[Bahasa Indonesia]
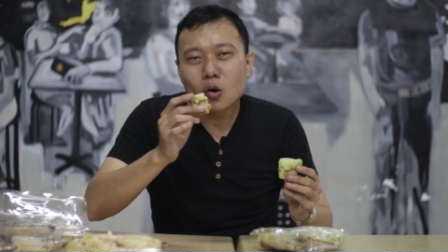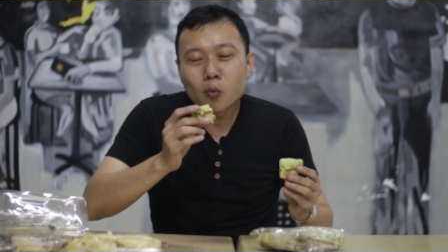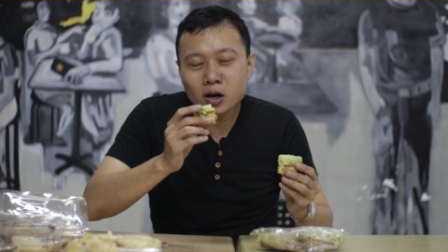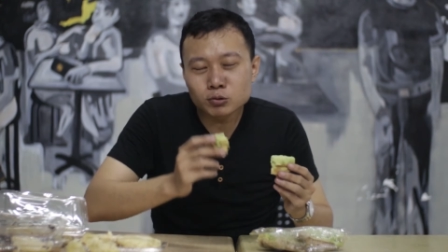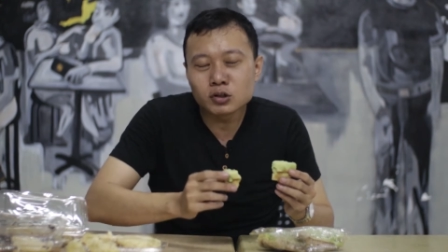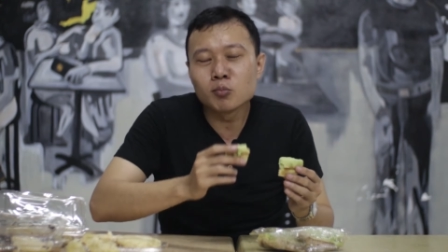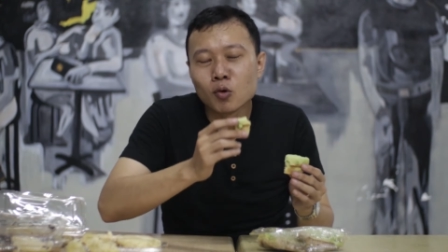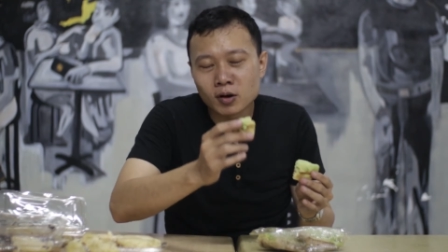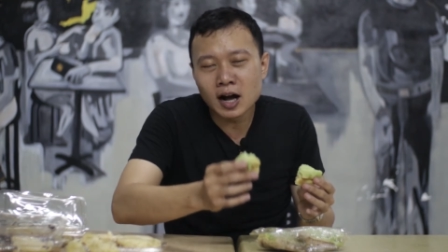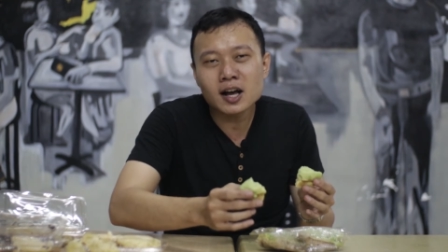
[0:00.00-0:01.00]
waktu
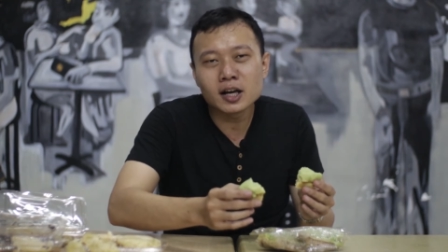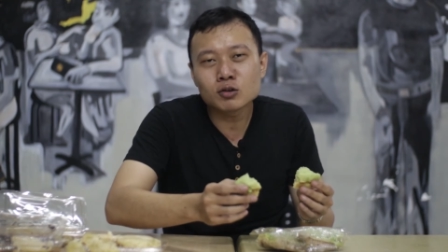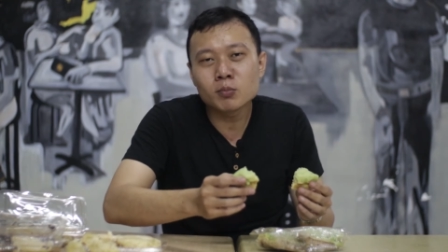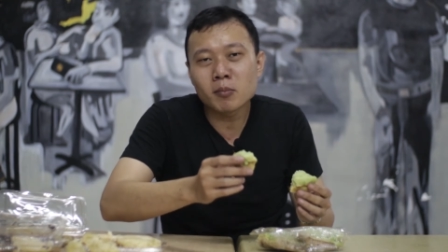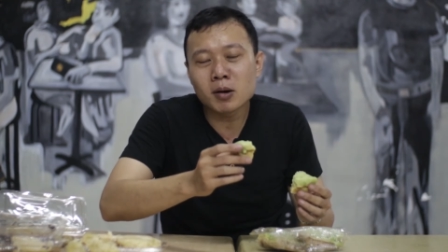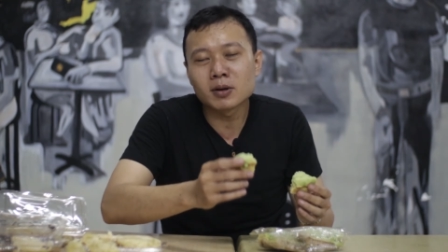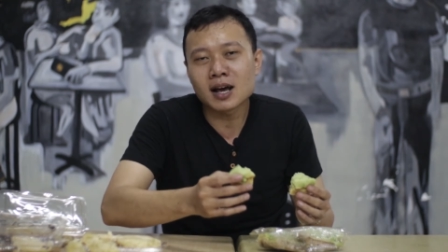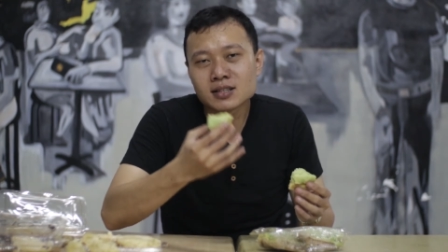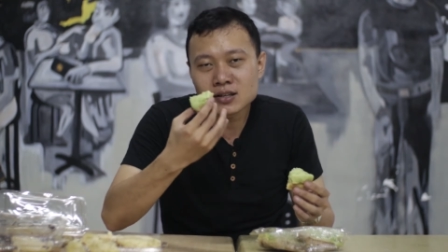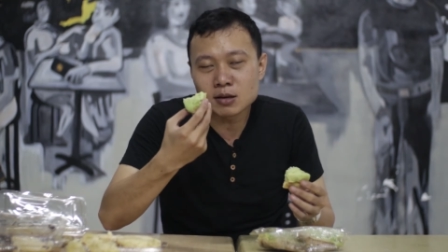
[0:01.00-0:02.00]
dibuka itu memang
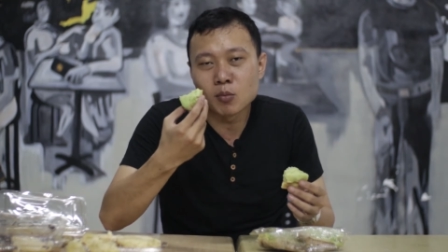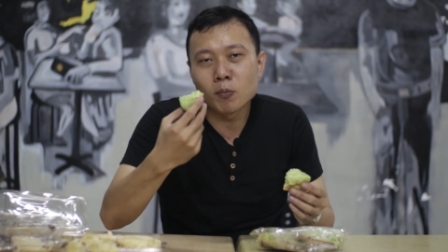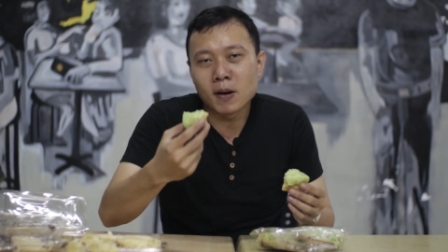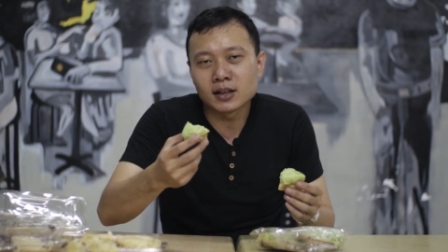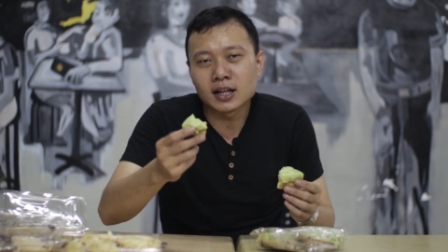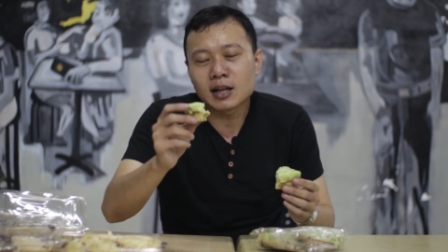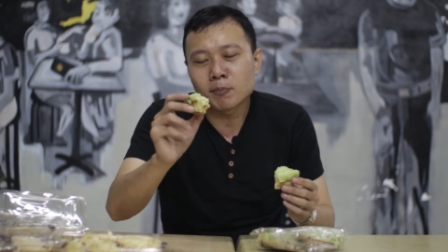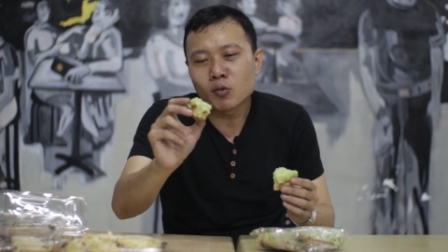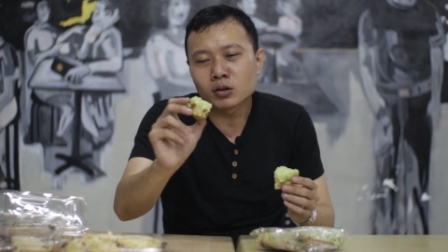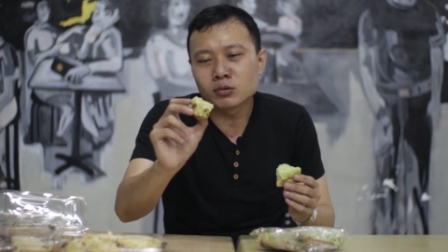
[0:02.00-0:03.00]
berasa sih bau pandan
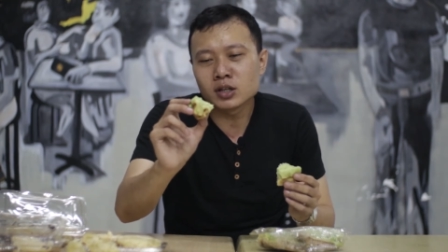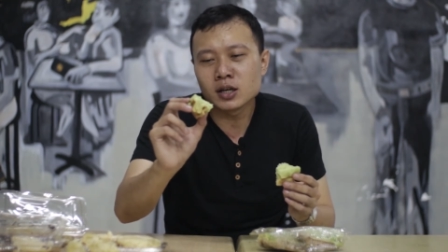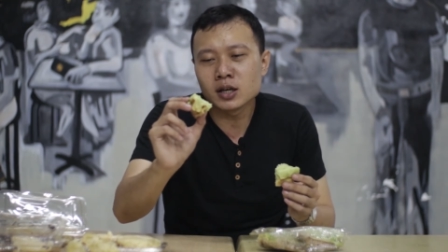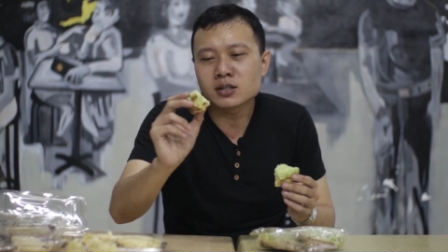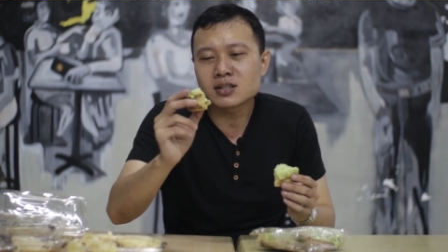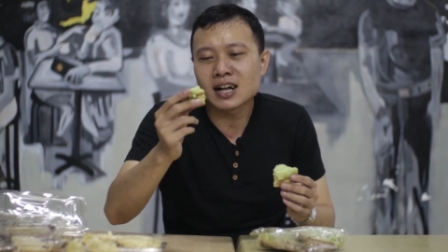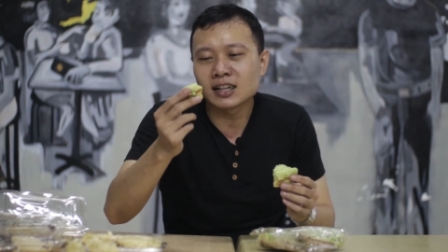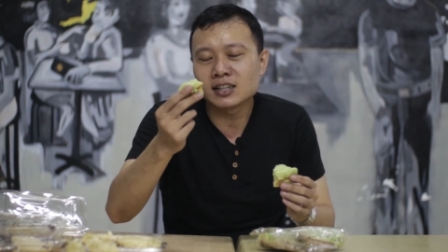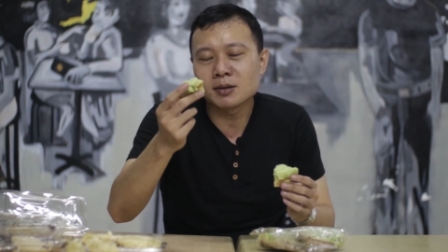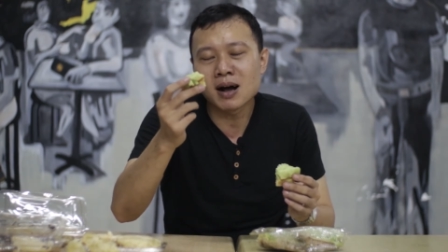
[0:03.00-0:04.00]
tapi waktu di
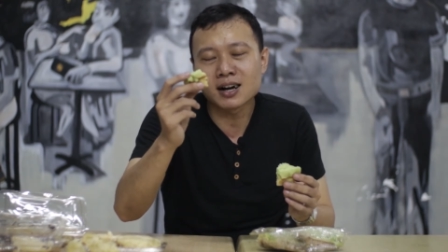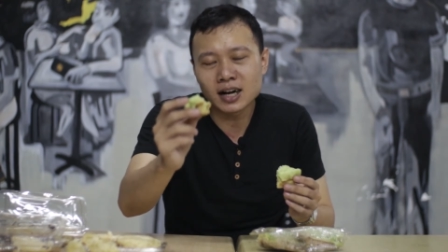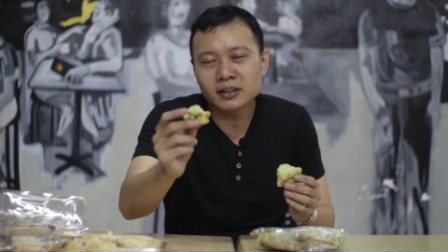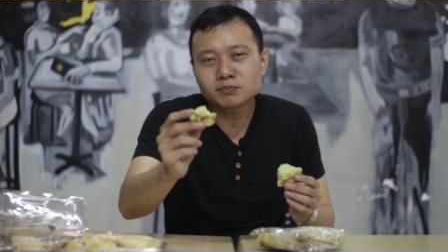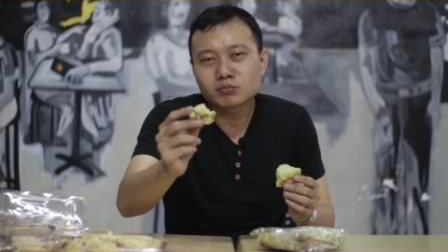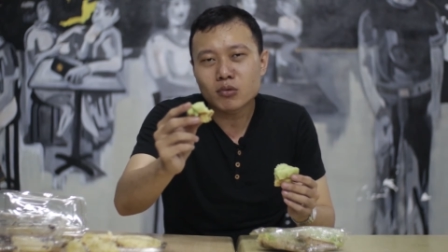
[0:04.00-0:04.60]
sekali dimakan